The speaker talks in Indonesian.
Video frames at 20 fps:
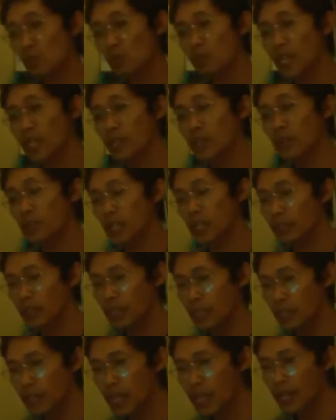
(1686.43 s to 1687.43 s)
suku
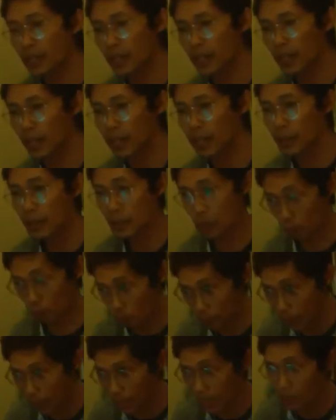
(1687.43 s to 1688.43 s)
majoritinya adalah
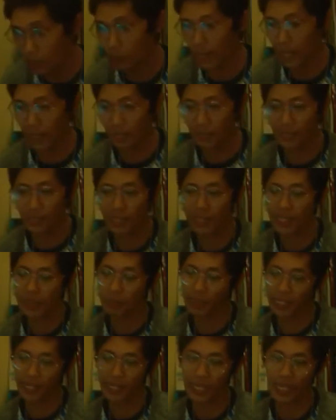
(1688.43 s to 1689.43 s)
suku Melayu
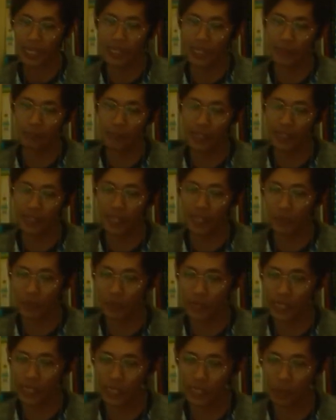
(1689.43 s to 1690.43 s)
artinya sebenarnya
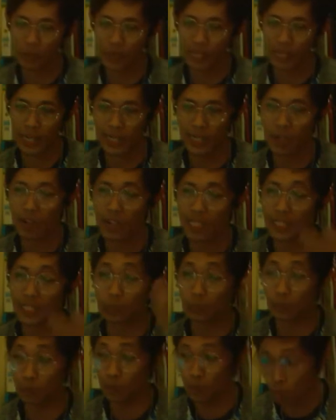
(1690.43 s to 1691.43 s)
mereka cuma didominasi
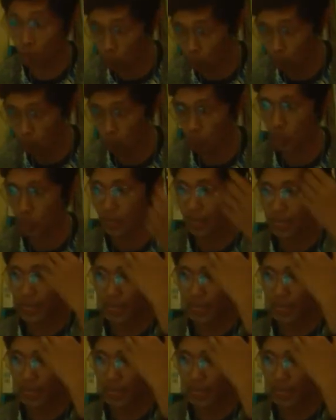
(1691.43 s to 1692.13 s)
oleh satu suku